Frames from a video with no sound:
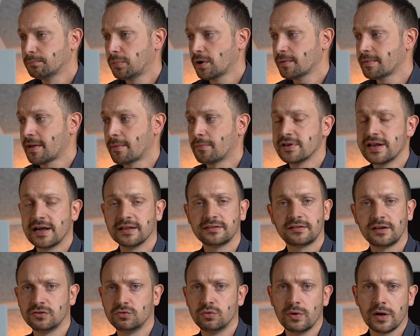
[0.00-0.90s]
Poi abbiamo gli
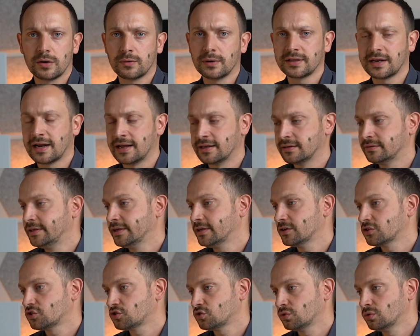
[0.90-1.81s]
altri due quadranti
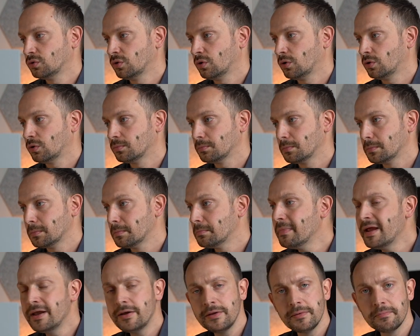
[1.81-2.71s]
che sono
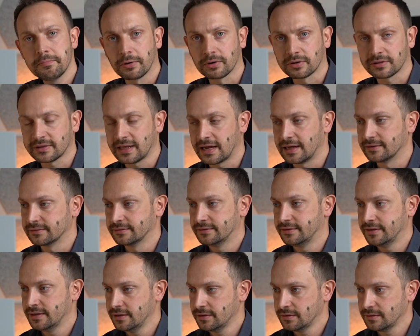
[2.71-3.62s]
meno
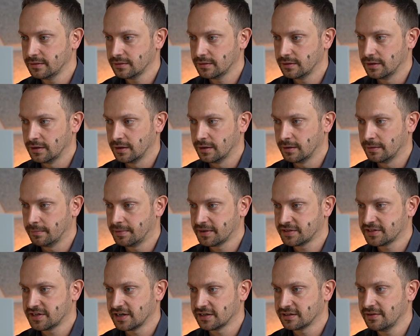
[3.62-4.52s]
importanti eh,
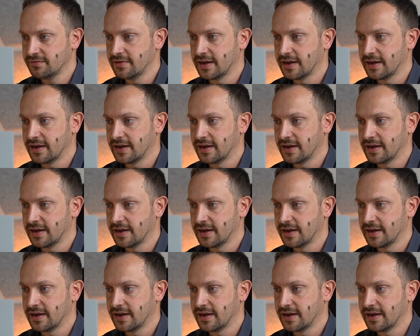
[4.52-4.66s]
per certi